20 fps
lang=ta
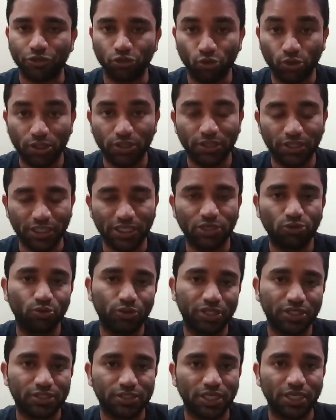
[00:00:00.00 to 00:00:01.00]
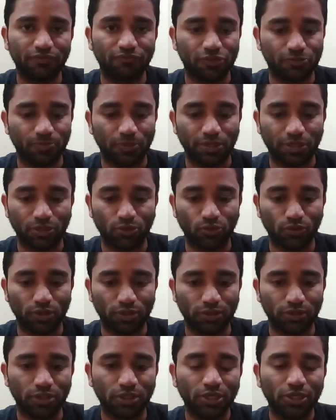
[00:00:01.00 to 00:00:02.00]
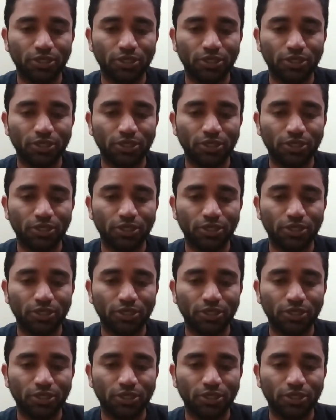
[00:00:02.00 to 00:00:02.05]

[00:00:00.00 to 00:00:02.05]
யூ ஈக்விட்டிஸில் இன்வெஸ்ட் பண்ணுறவங்களுக்கு